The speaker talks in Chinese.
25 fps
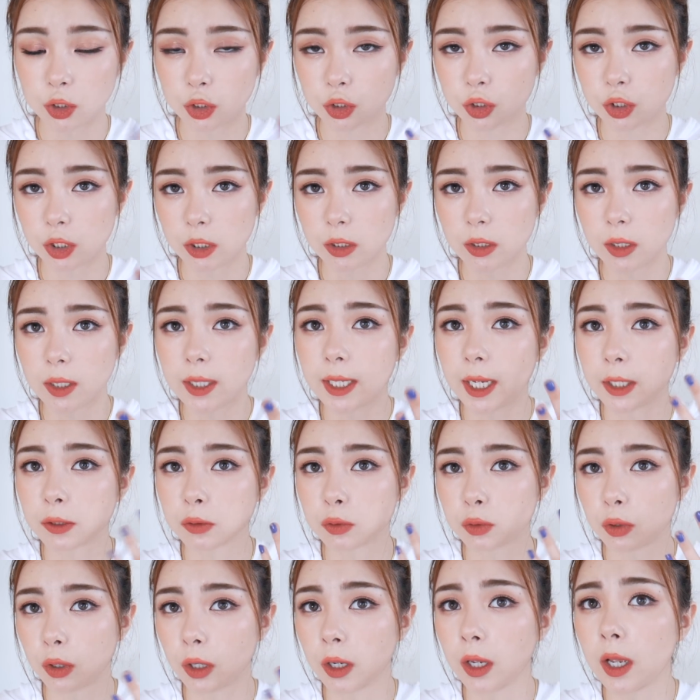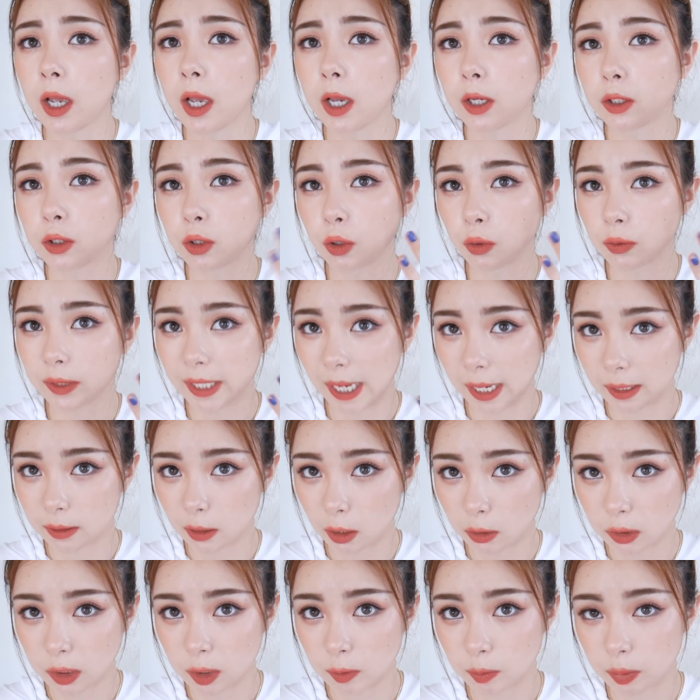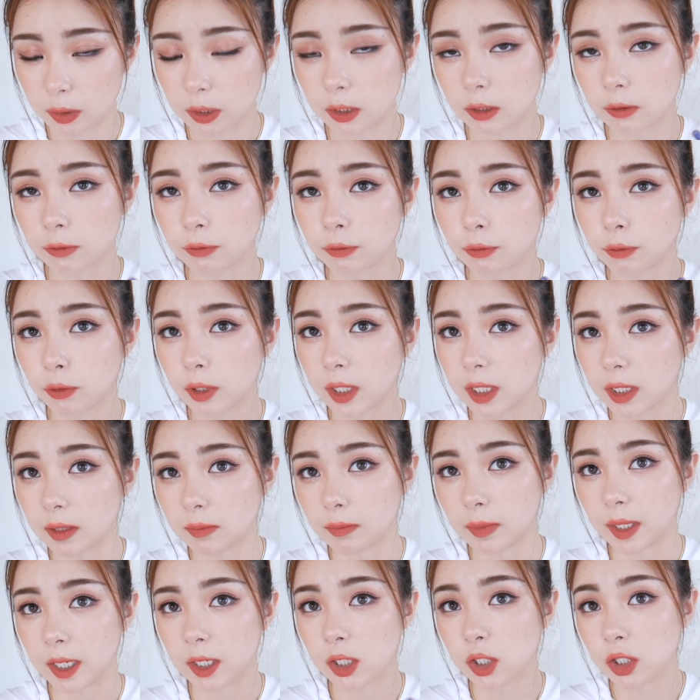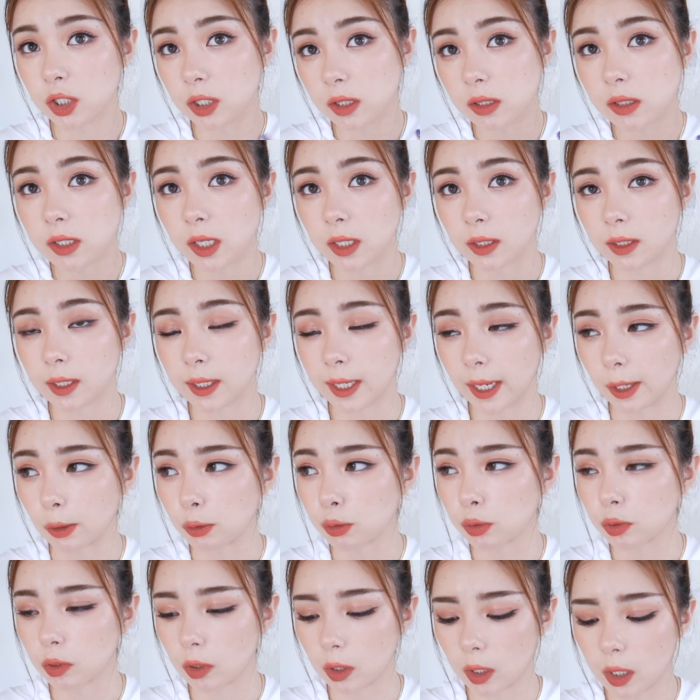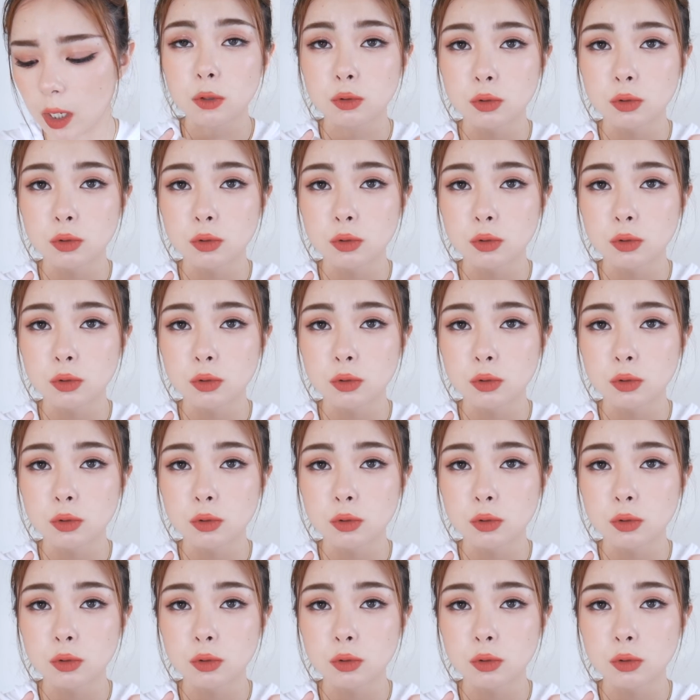是真的感觉有达到你皮肤里面深层的感觉。